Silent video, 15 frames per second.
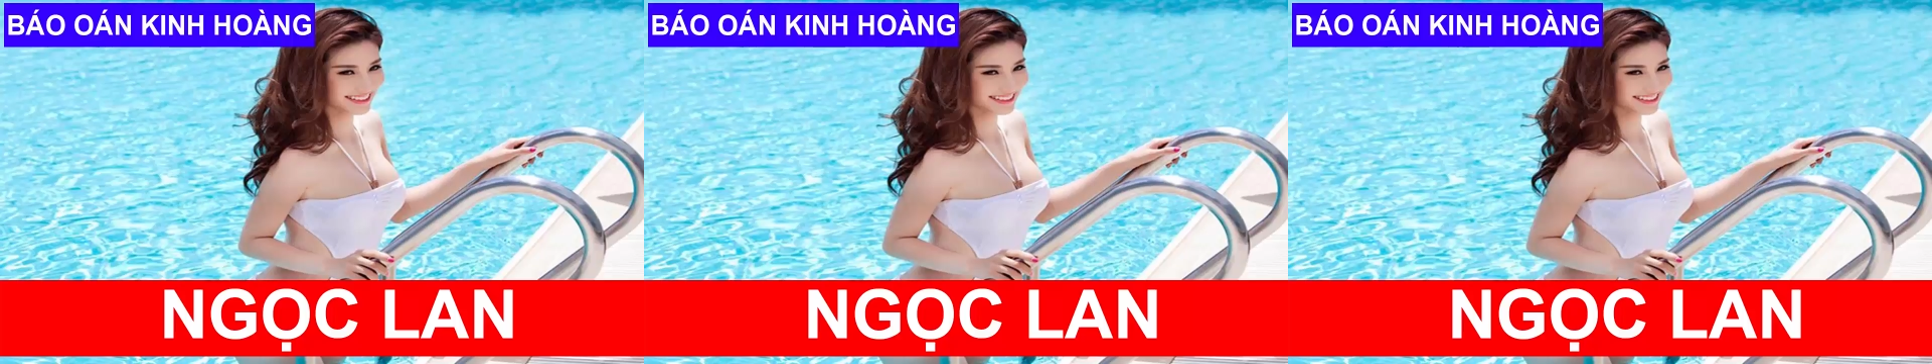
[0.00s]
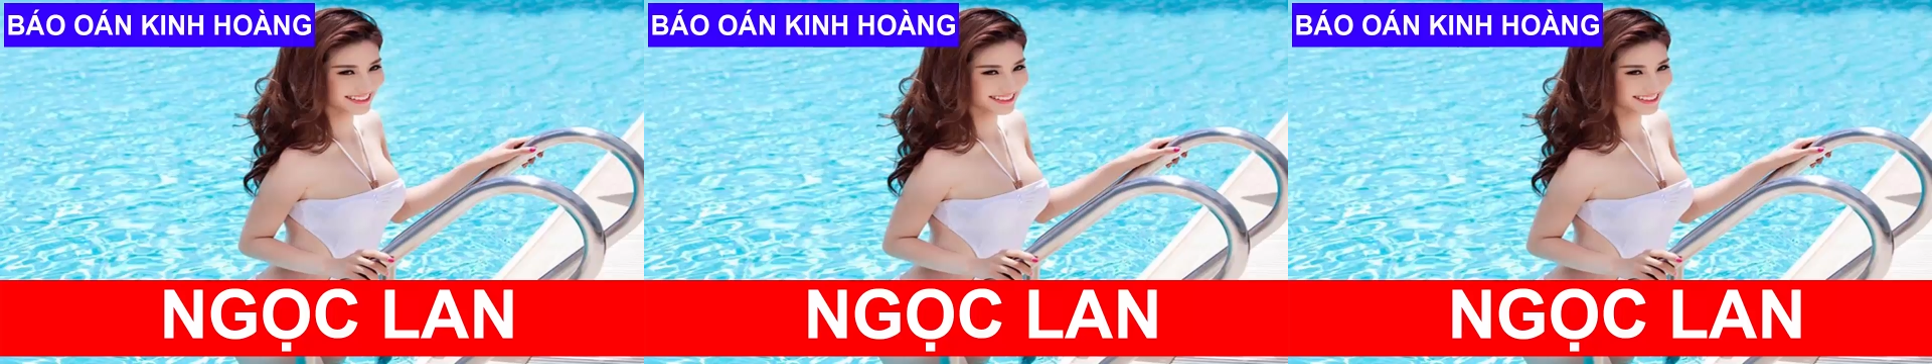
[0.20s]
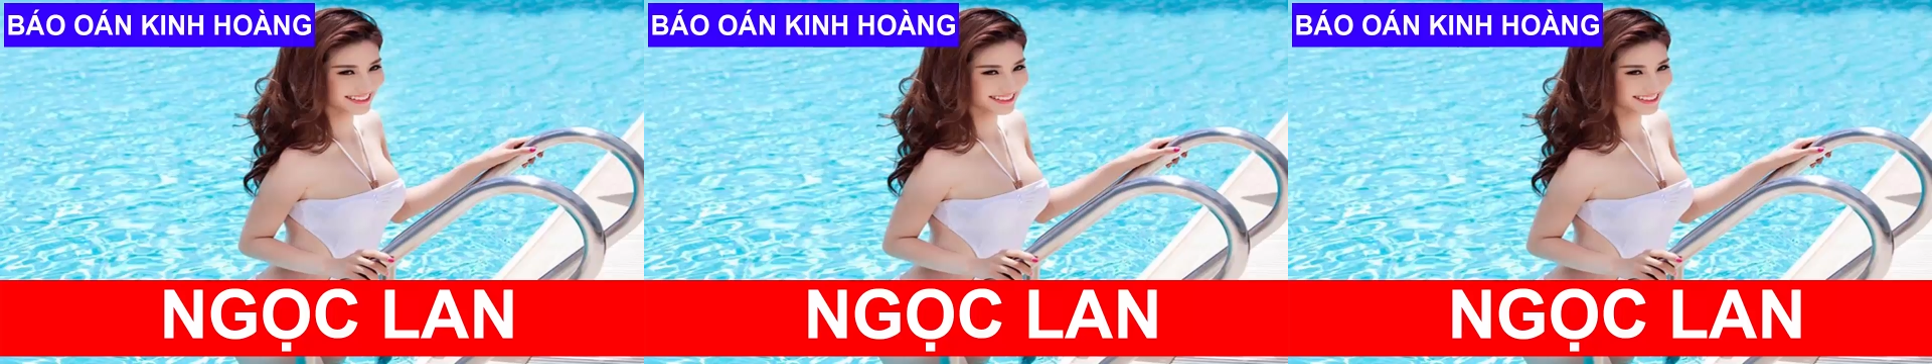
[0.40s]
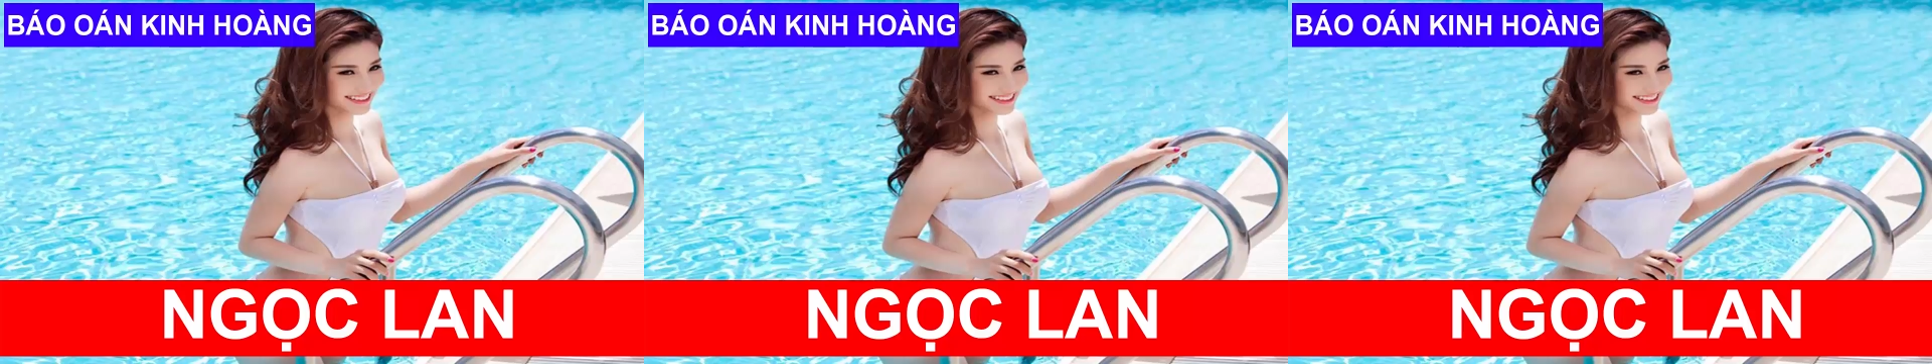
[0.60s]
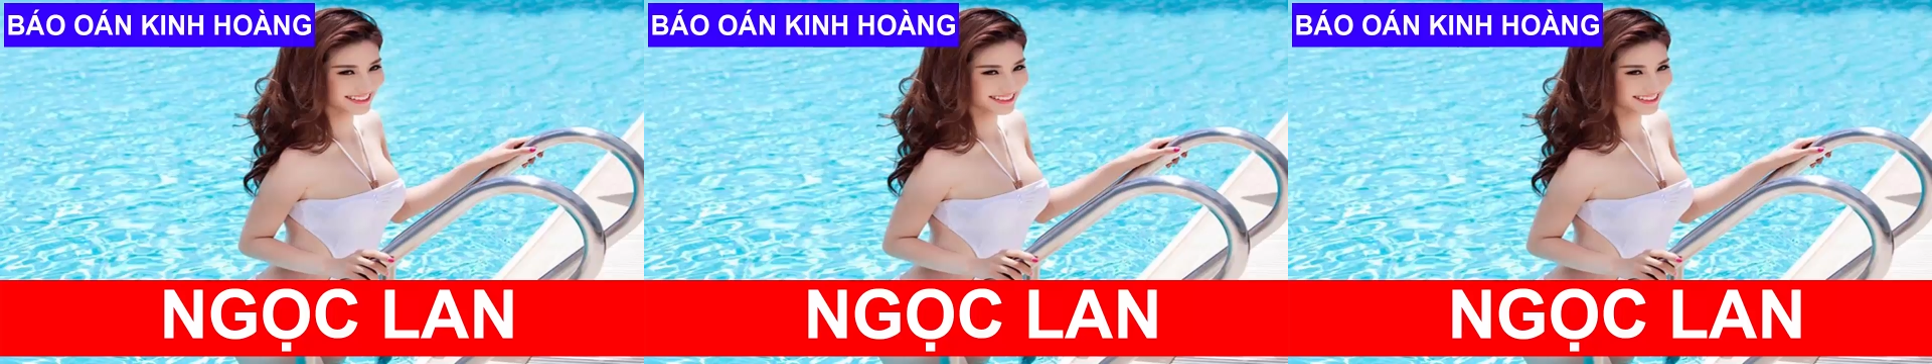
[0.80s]
xuất lực,
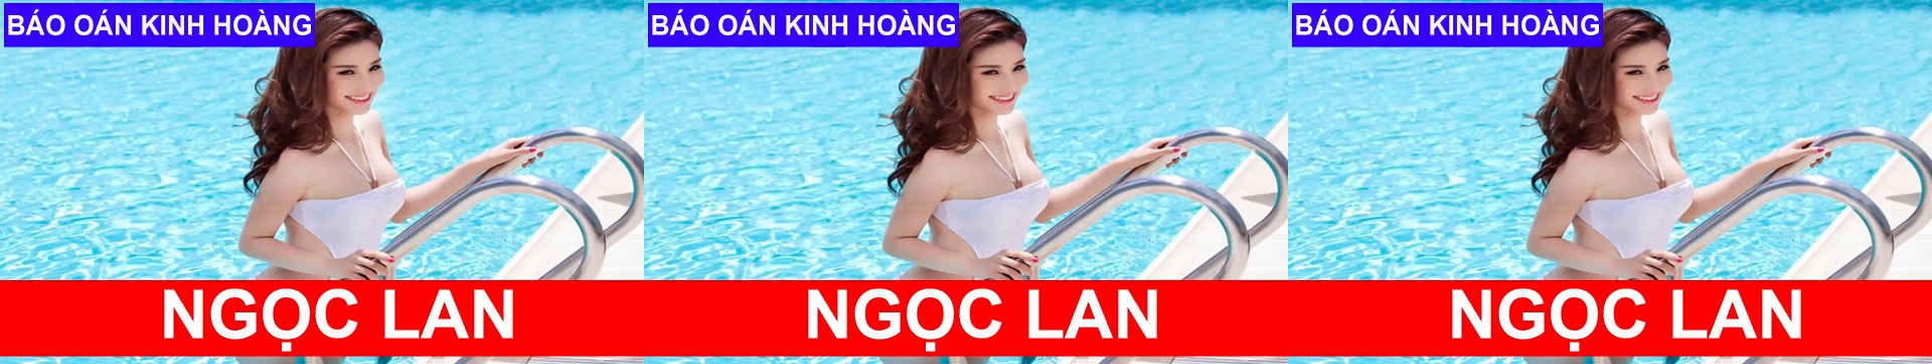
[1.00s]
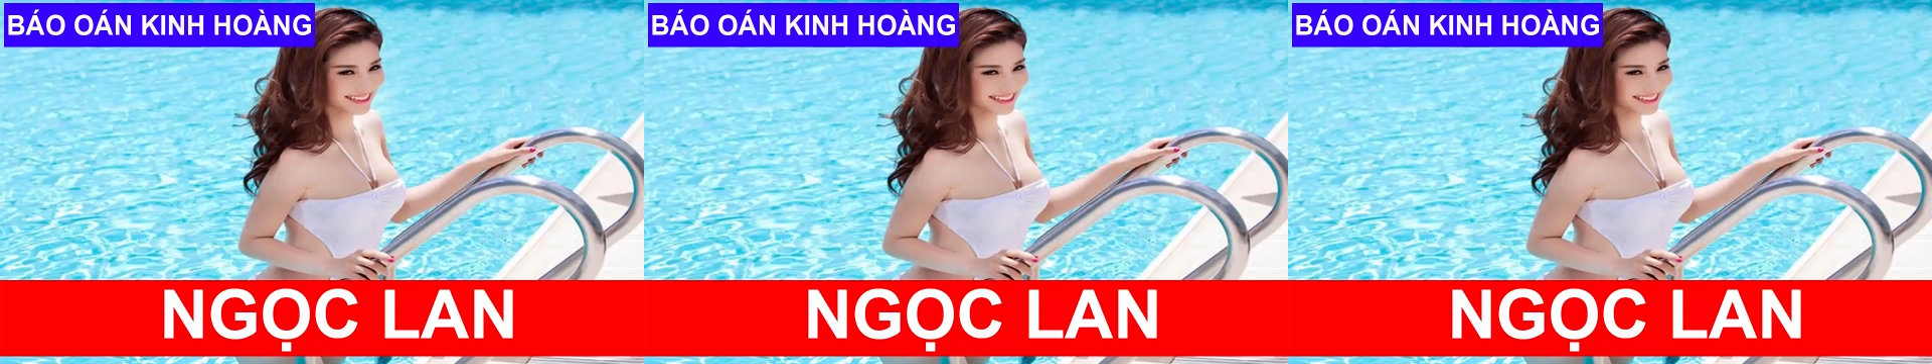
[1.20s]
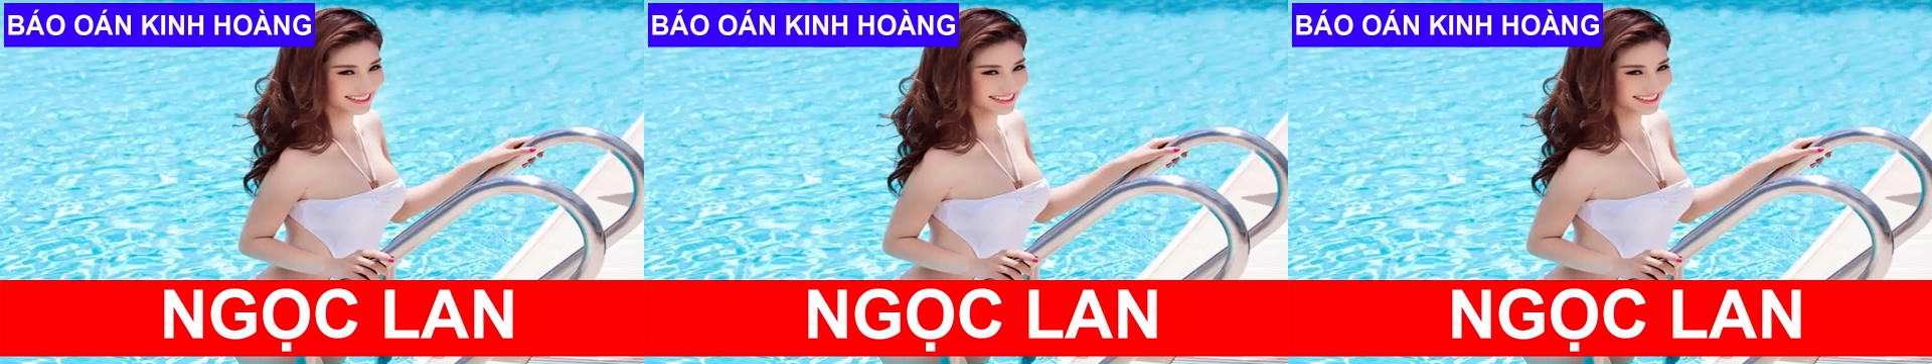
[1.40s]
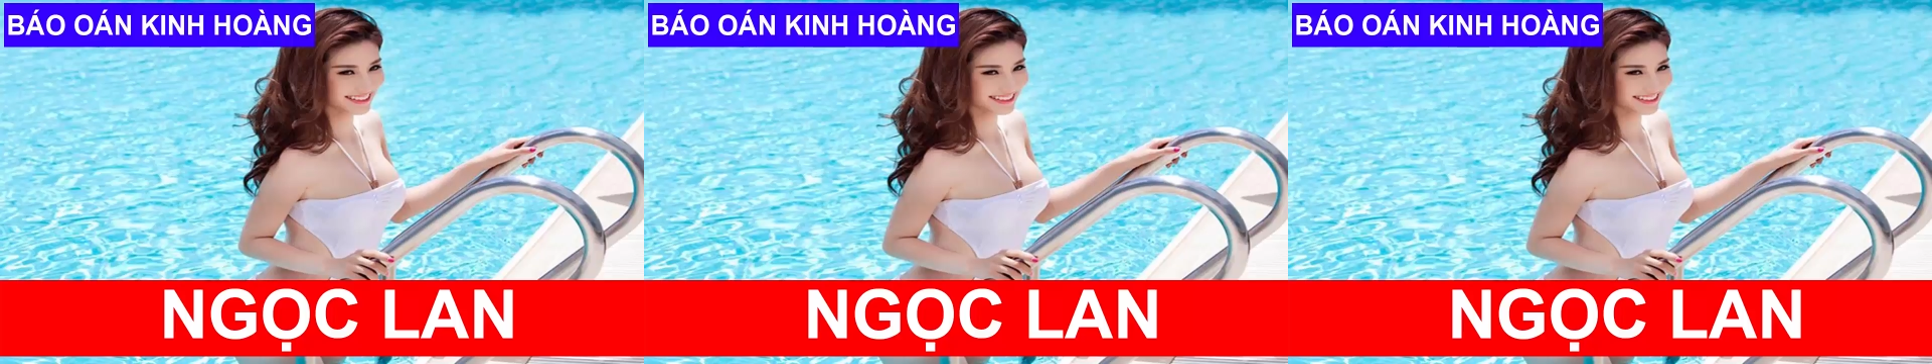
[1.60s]
cúng dường